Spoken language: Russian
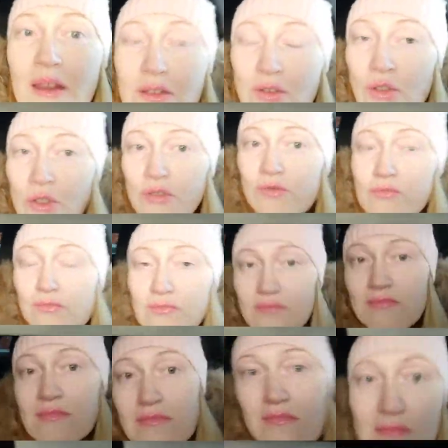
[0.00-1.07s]
Нет,
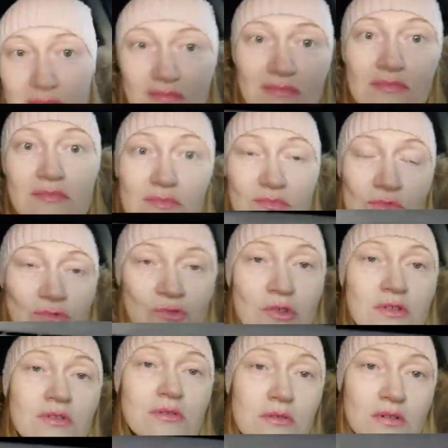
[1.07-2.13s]
ну я
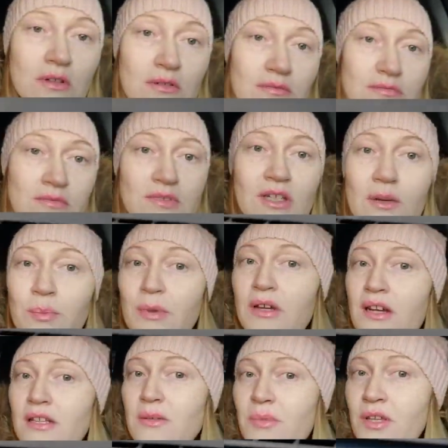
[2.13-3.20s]
не знаю. Я, по
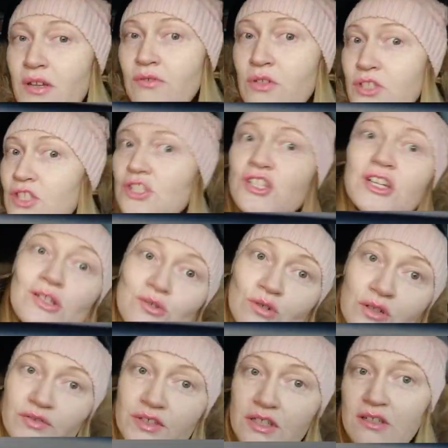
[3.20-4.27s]
крайней мере, вот сейчас
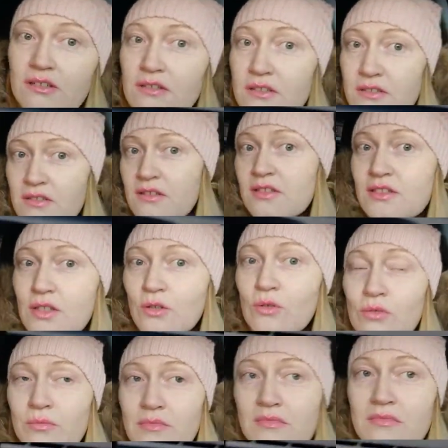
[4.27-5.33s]
только встретила этот гастроном.